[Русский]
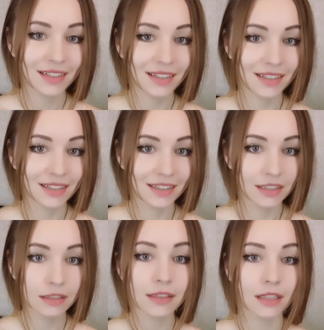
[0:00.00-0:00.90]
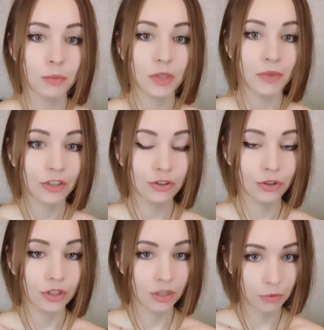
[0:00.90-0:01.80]
А, единственное, надо понимать, что
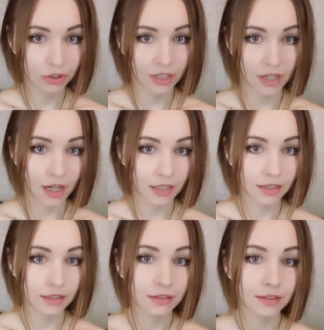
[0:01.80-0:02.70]
это не просто какая-то